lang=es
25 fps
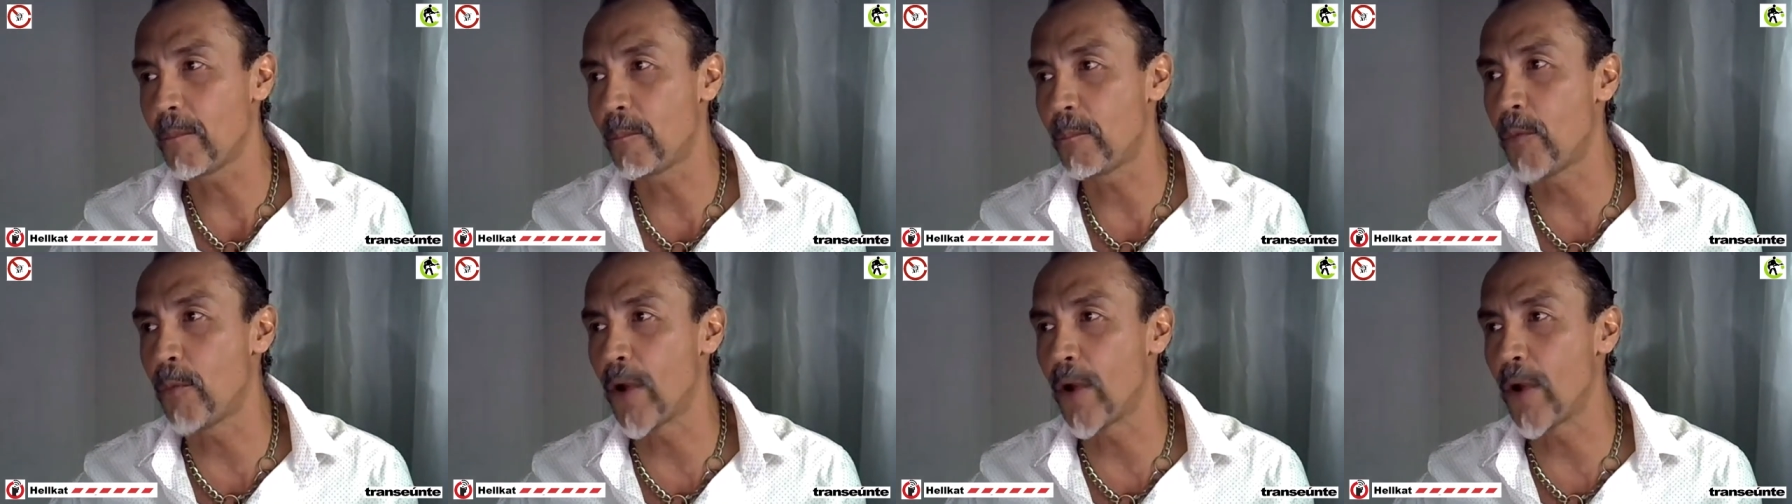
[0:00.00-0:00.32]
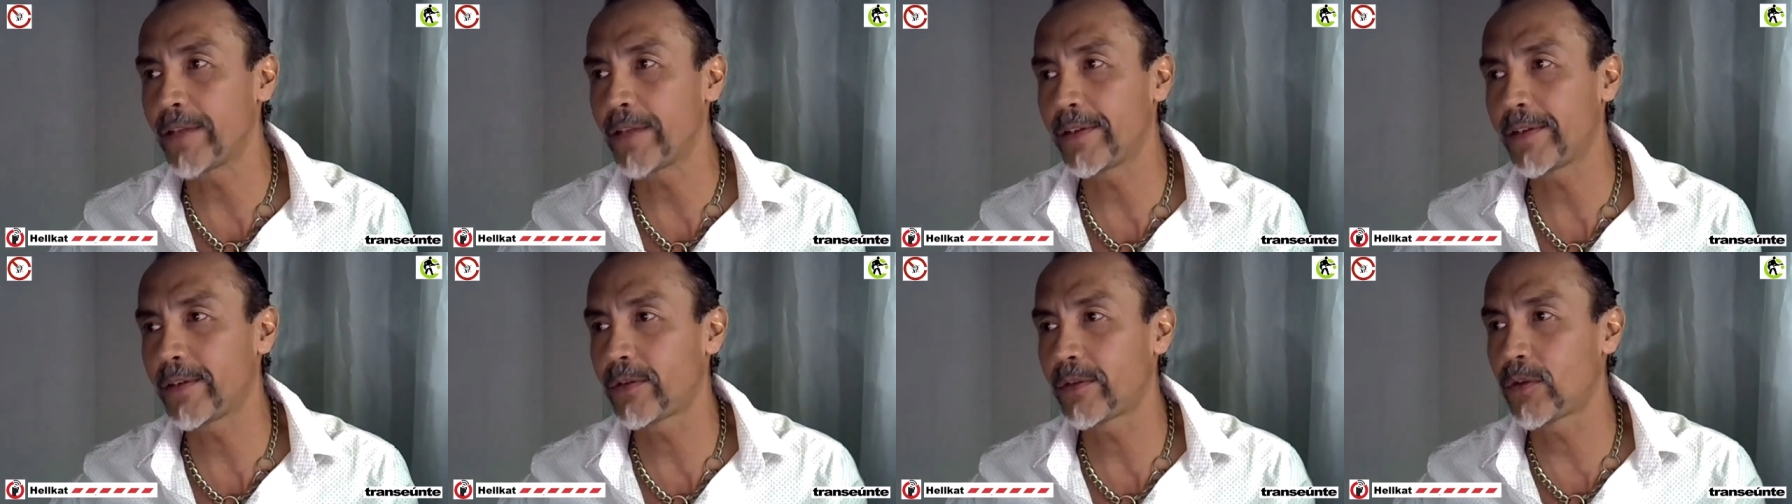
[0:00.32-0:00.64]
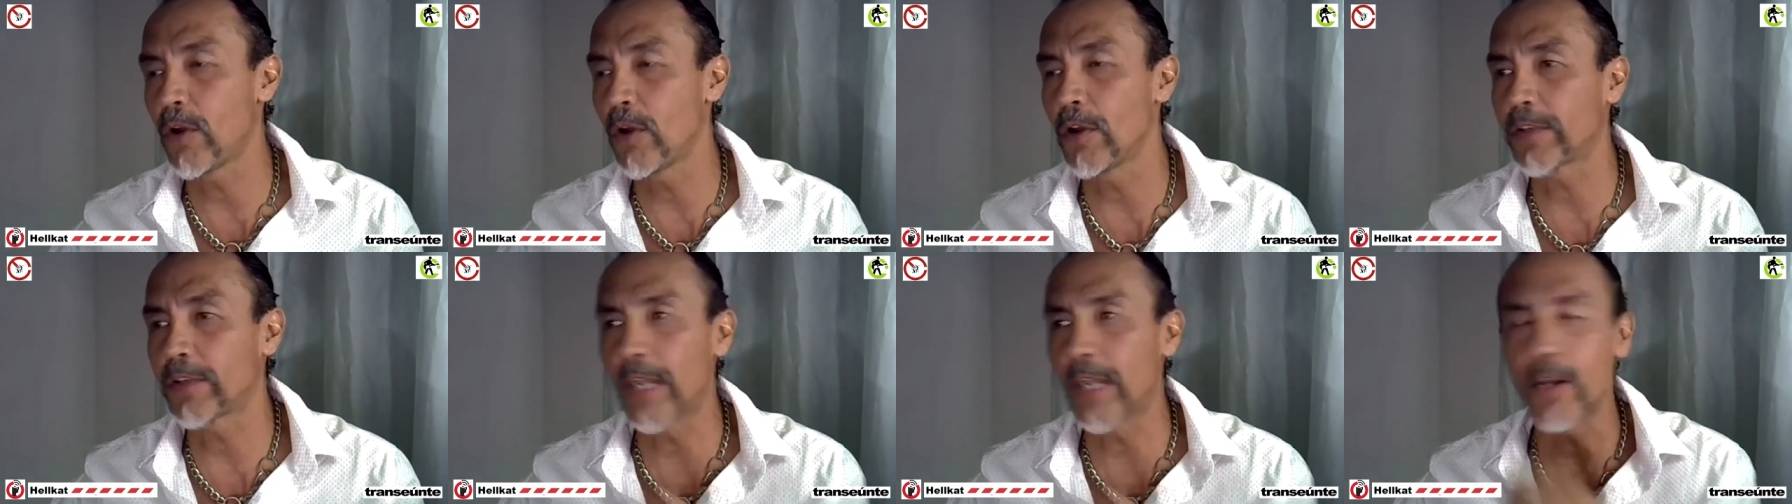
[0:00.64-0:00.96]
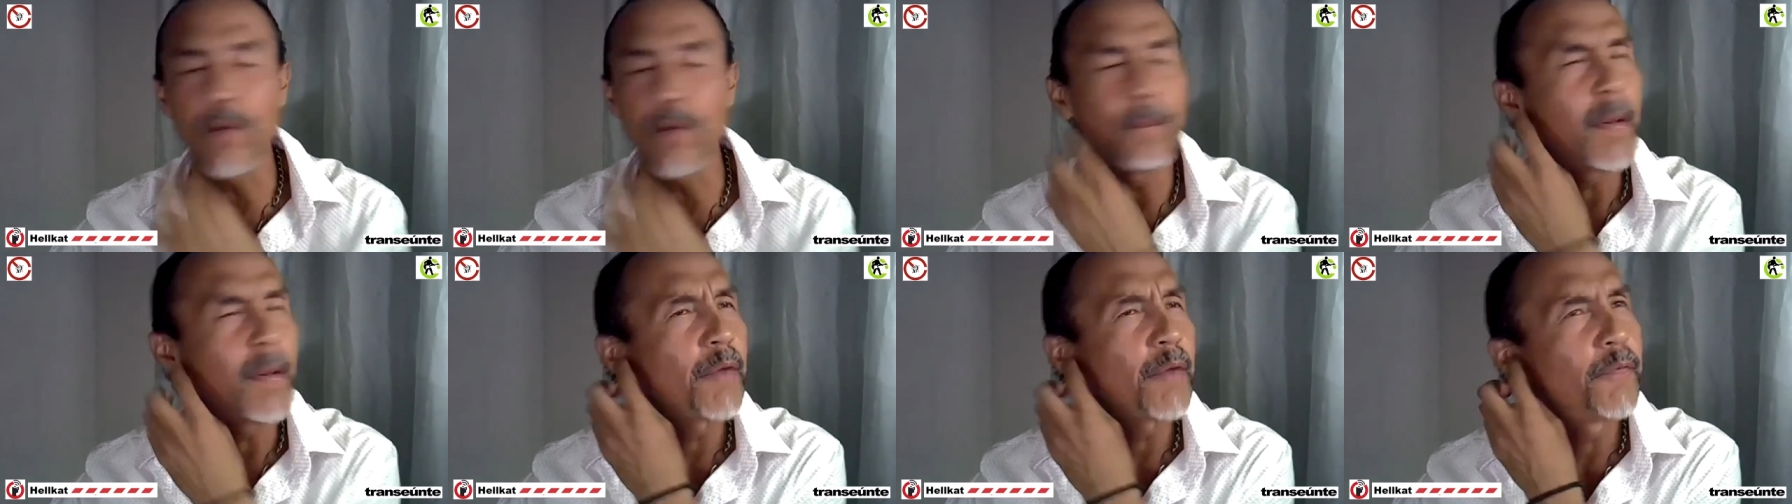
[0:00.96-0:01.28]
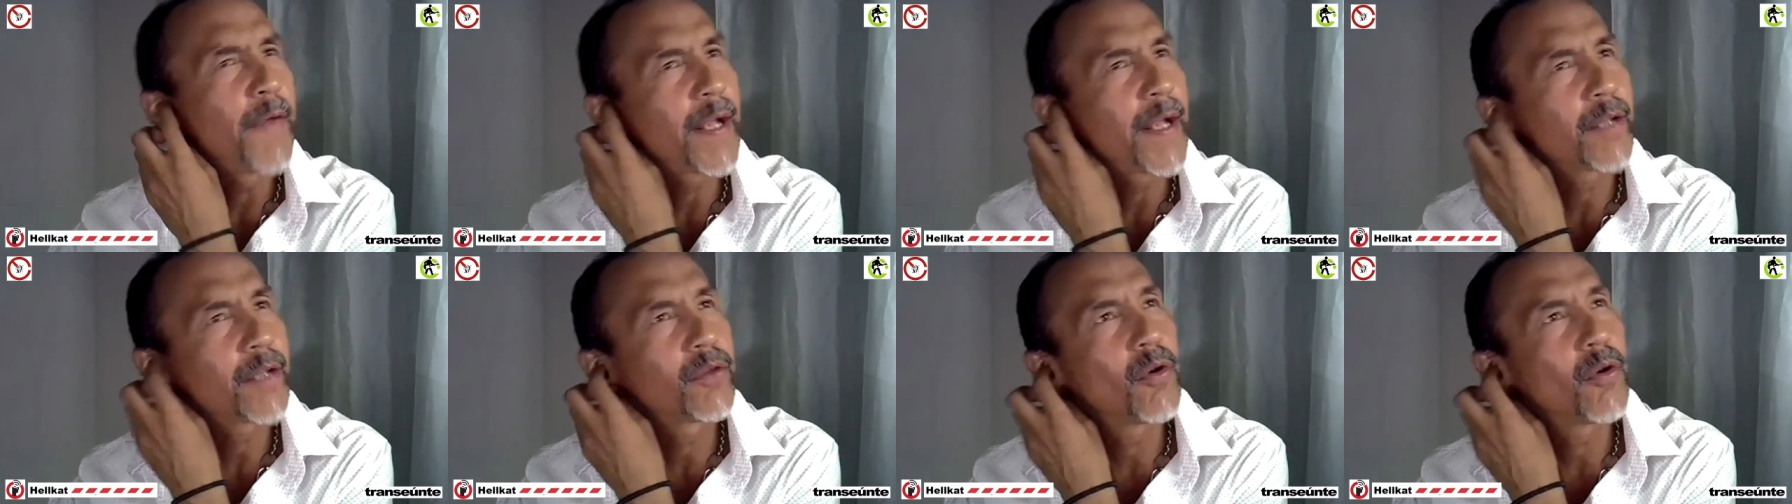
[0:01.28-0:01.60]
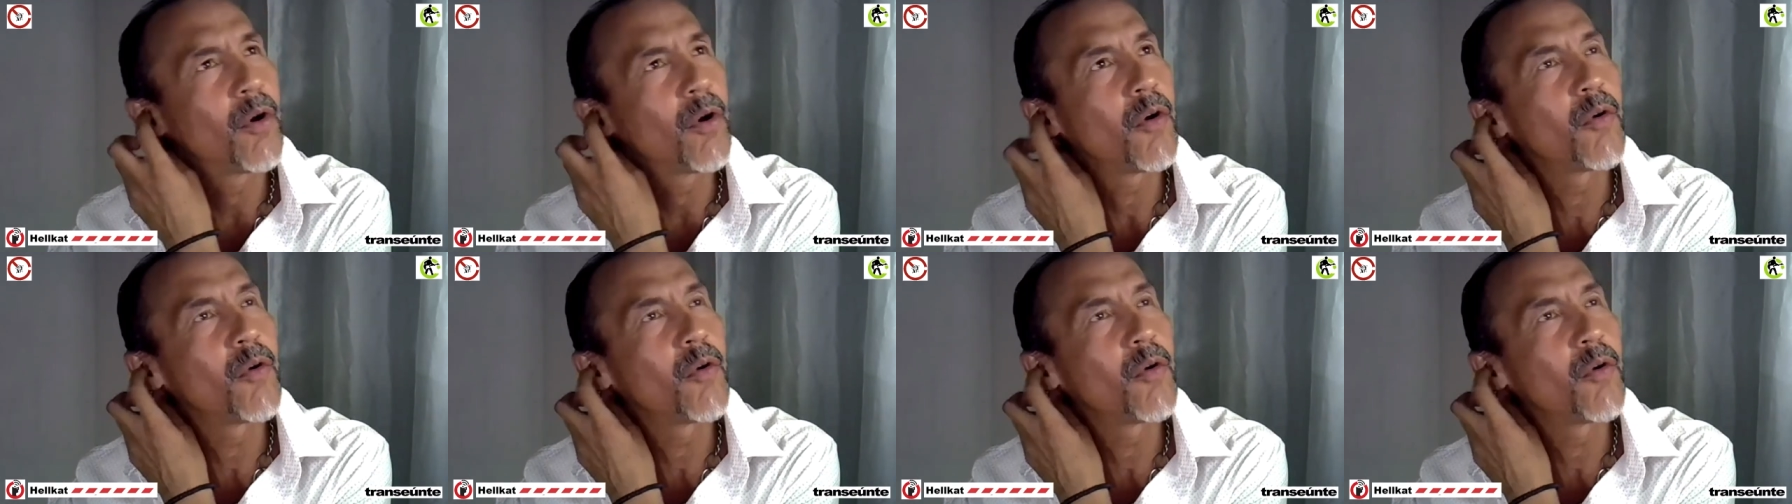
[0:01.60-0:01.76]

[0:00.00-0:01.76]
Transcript: pues, todo salió perfecto,